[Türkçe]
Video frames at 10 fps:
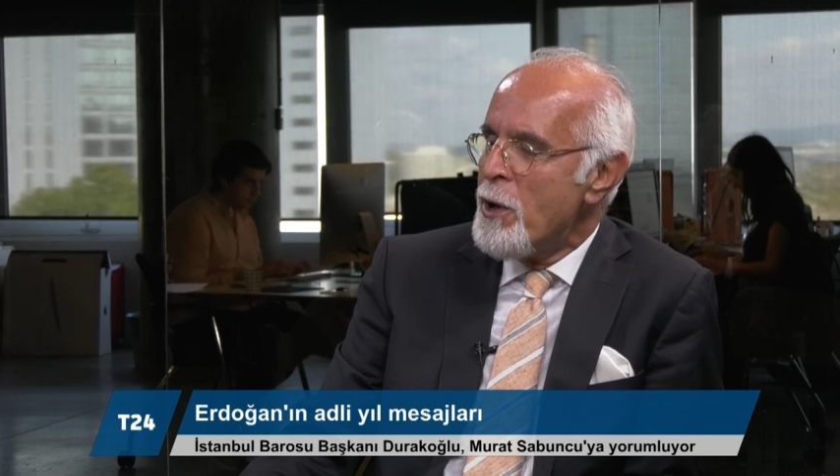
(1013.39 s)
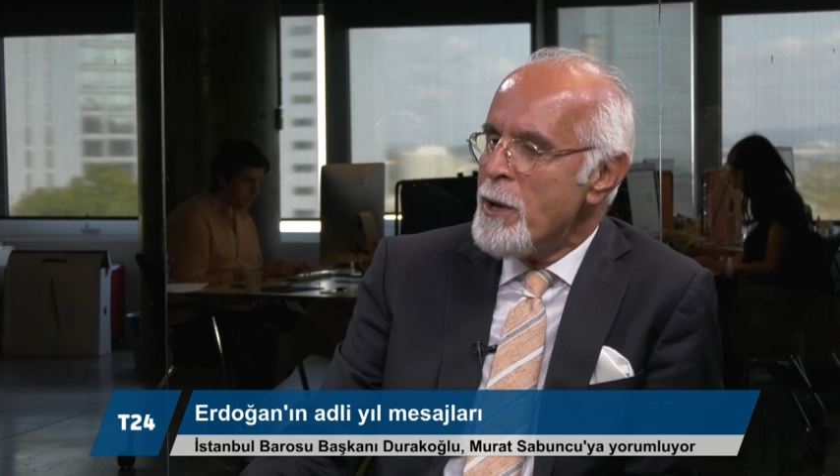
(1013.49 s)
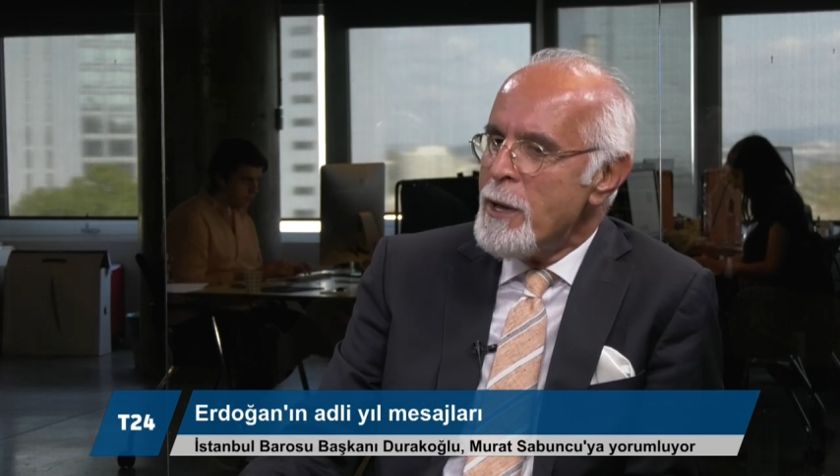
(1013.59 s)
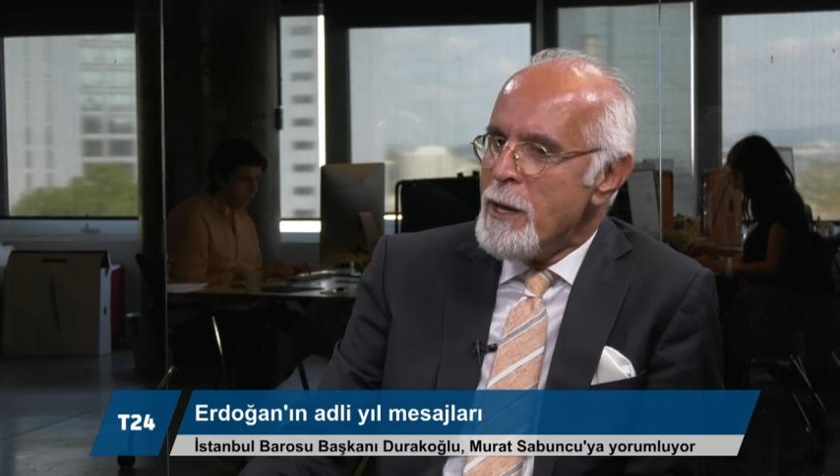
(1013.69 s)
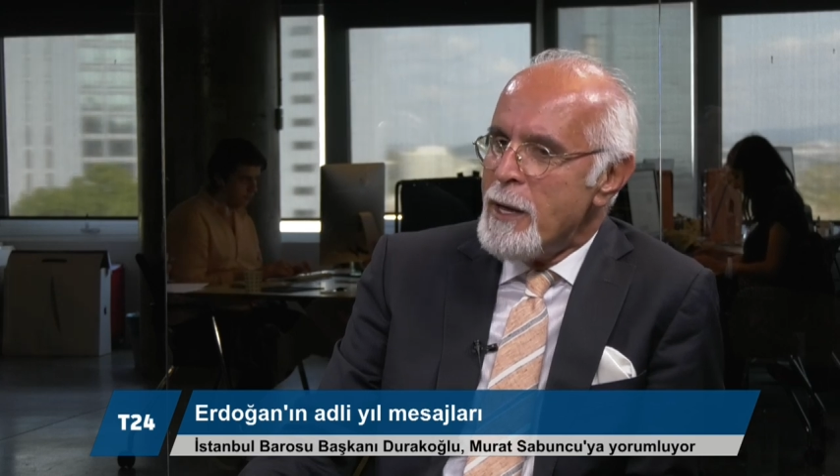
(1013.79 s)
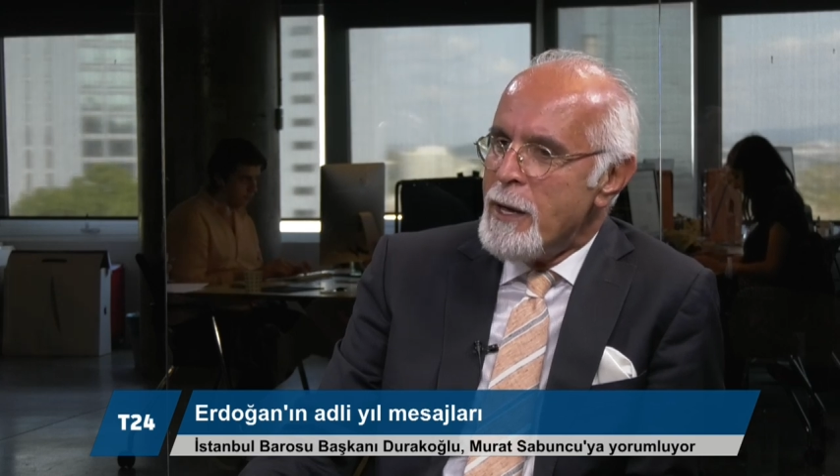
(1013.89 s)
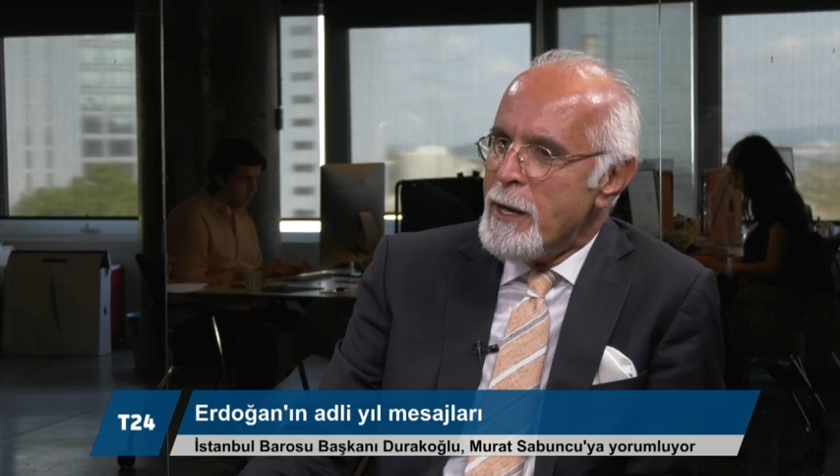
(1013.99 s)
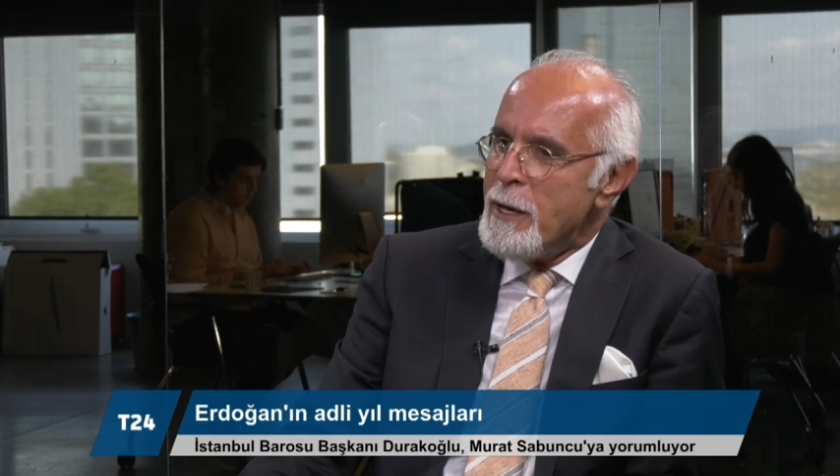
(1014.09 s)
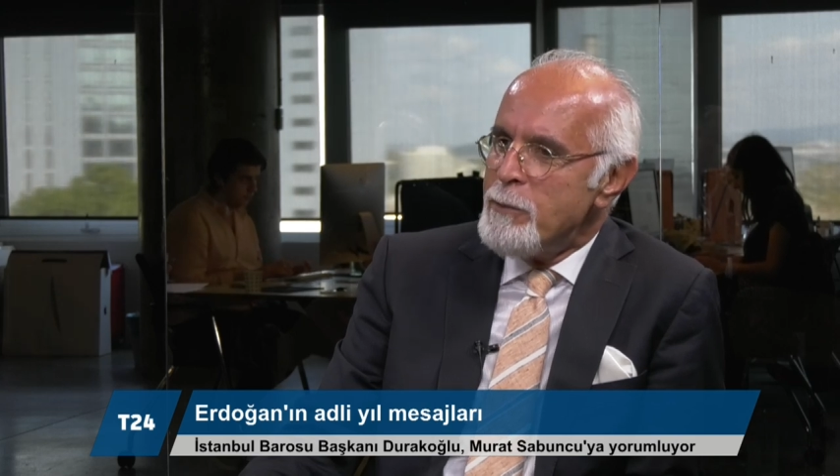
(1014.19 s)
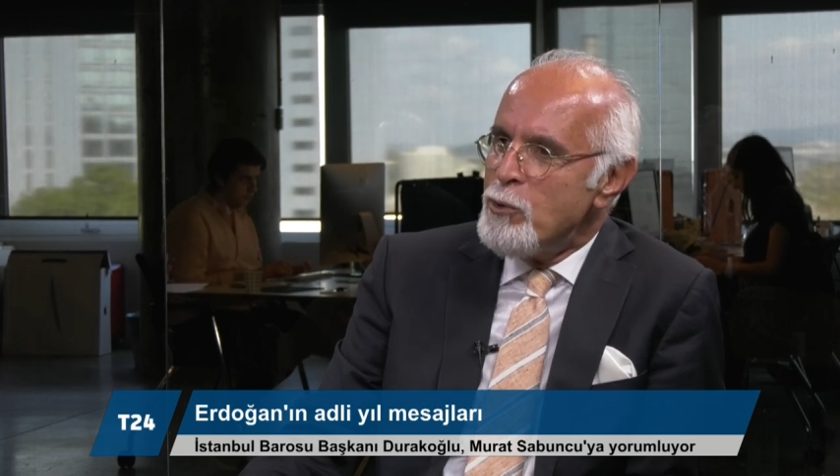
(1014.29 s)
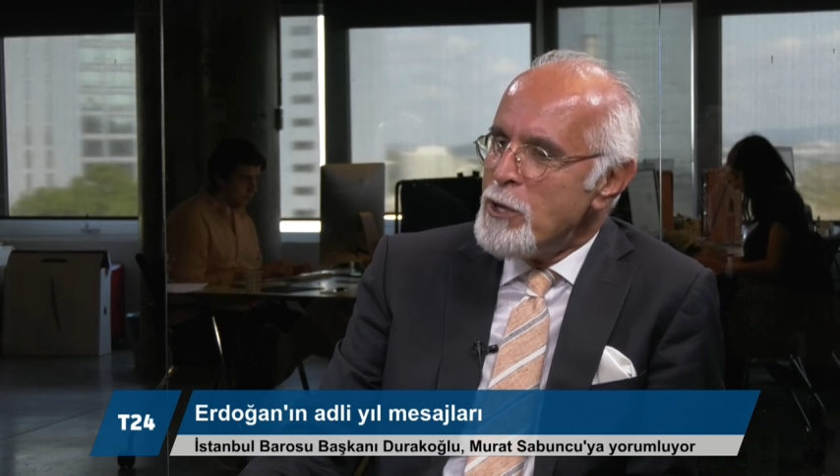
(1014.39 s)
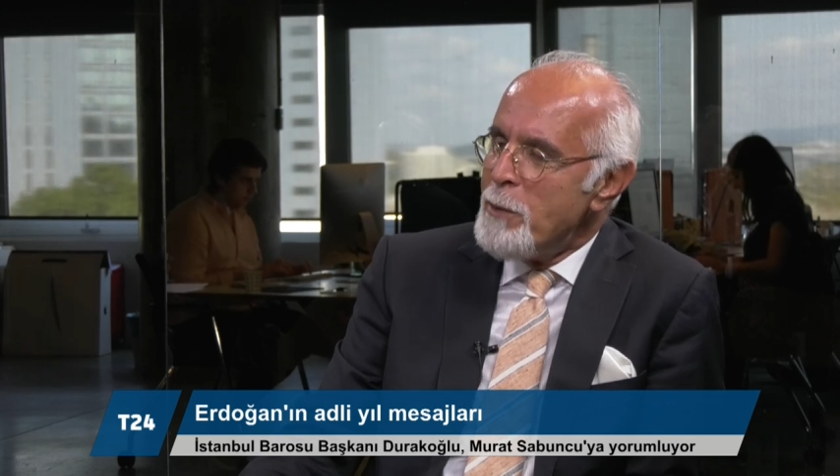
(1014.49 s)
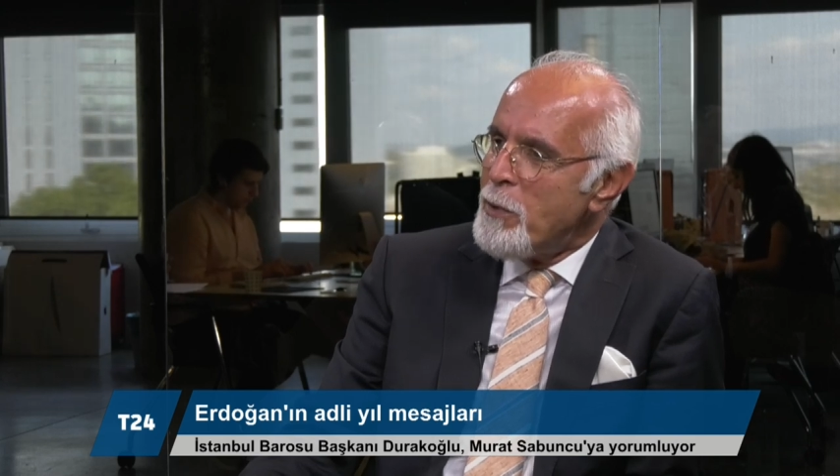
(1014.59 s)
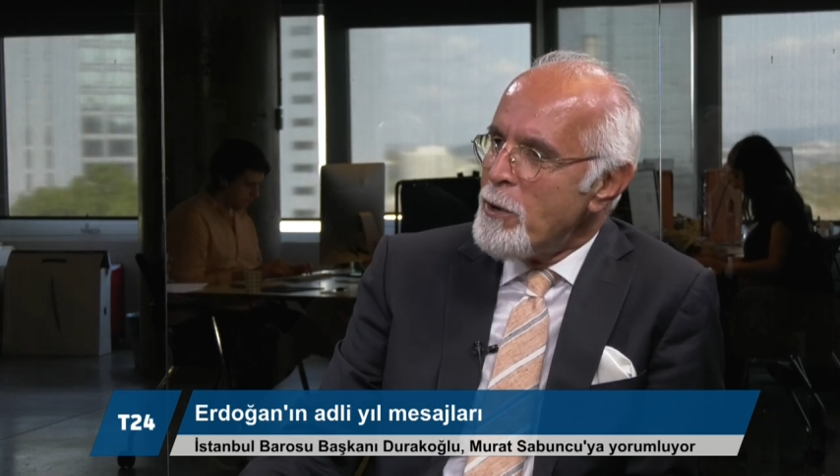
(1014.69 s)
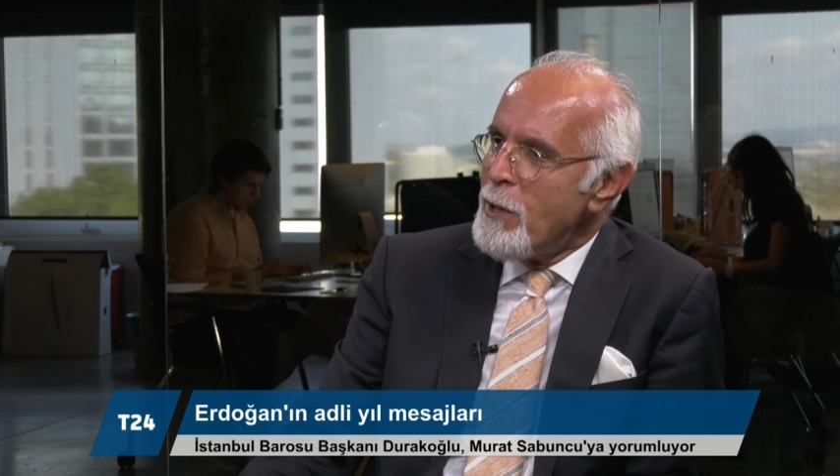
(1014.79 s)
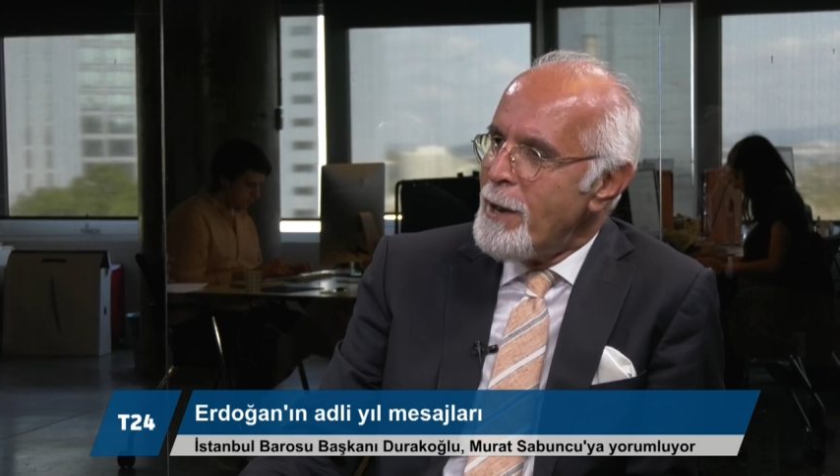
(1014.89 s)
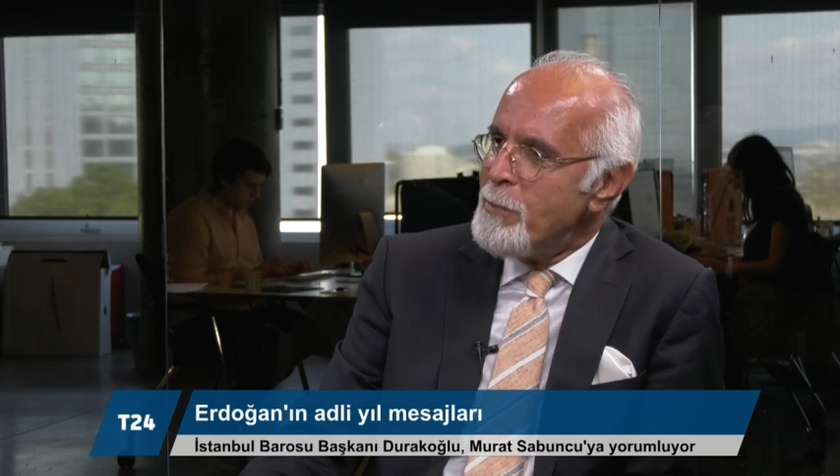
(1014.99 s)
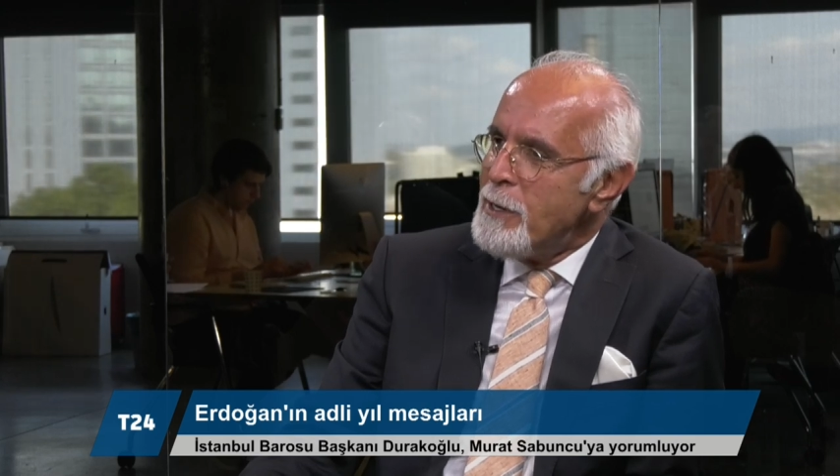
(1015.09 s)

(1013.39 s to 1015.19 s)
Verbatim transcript: Hı hı. Ee, Türkiye Barolar